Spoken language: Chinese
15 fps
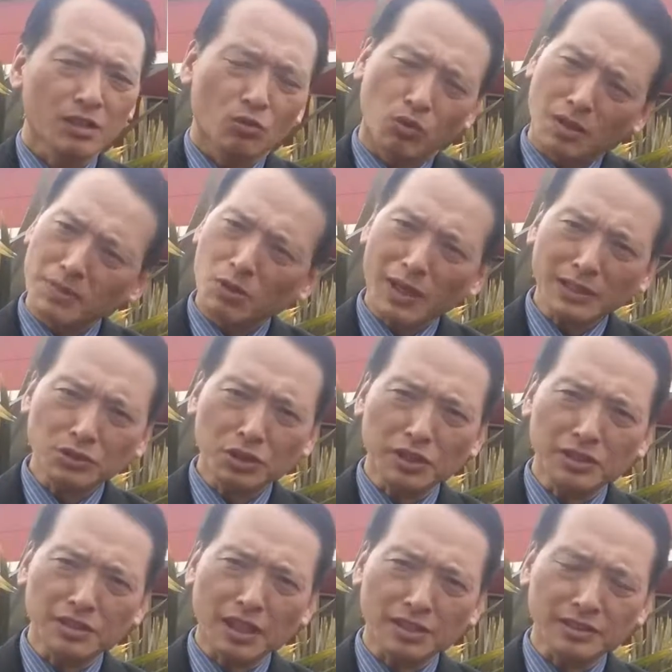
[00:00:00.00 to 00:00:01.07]
我们湾
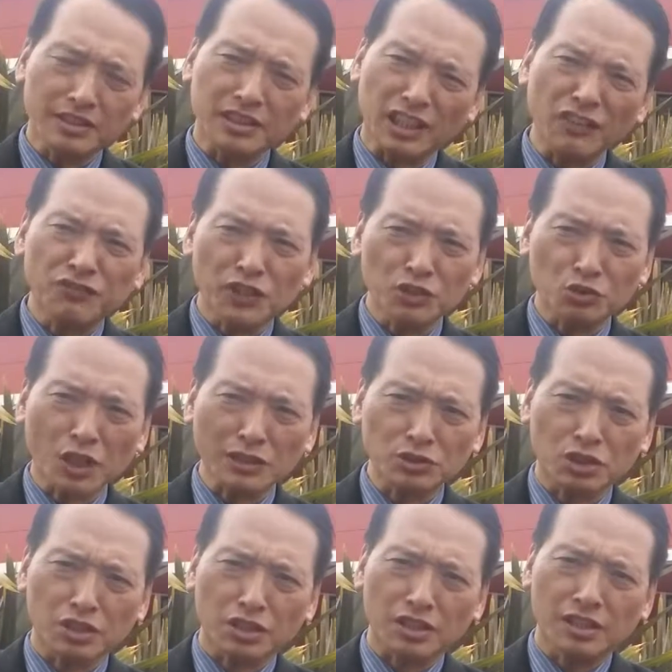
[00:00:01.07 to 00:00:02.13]
区倒是
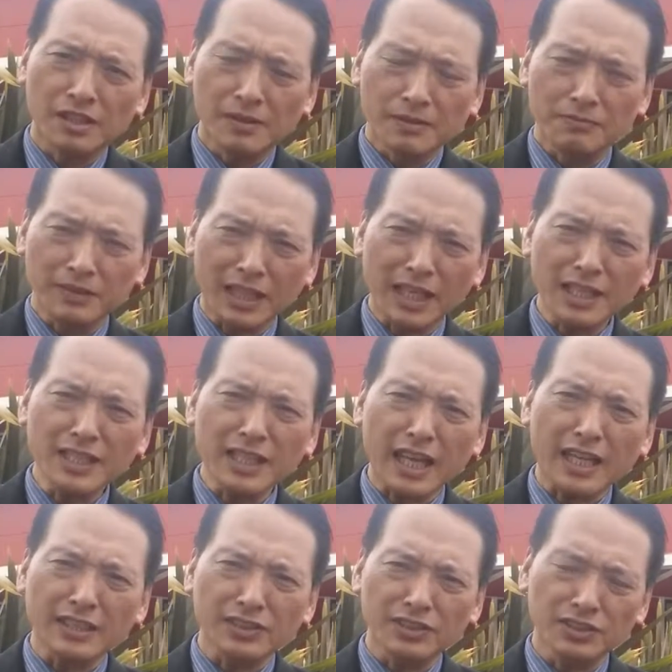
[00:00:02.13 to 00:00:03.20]
infrastructure 年
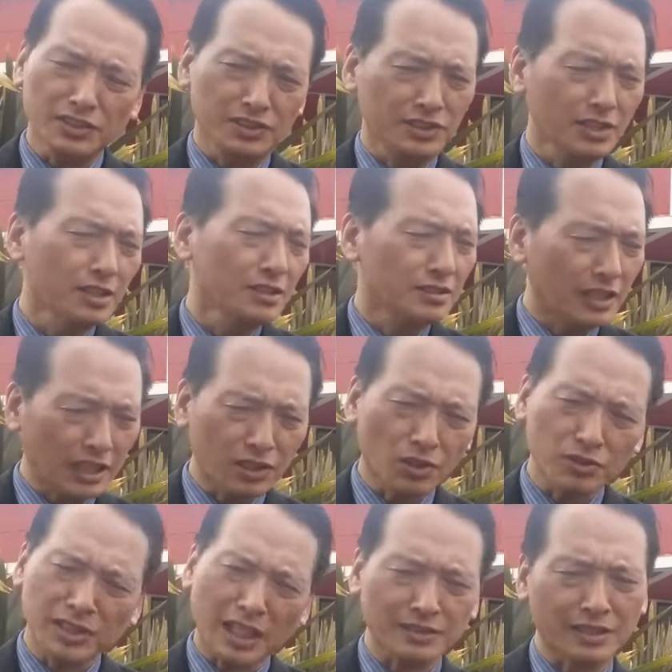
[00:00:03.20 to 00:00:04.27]
年能
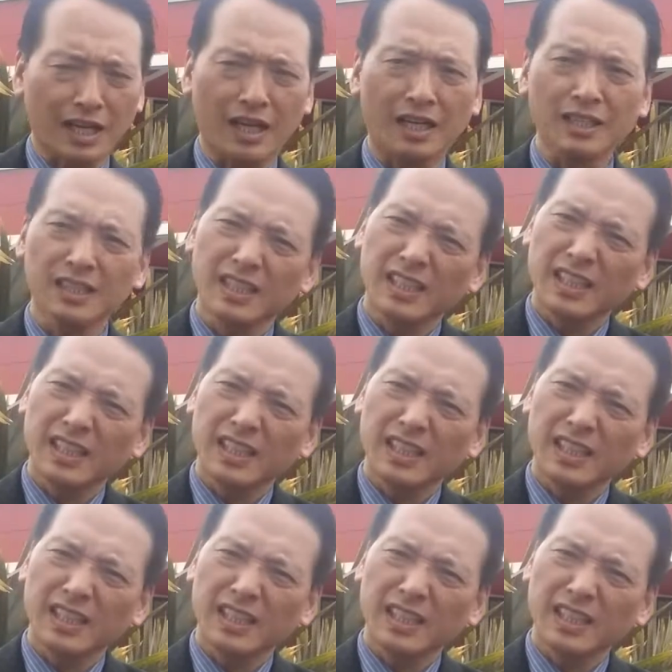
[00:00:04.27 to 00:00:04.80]
够上涨，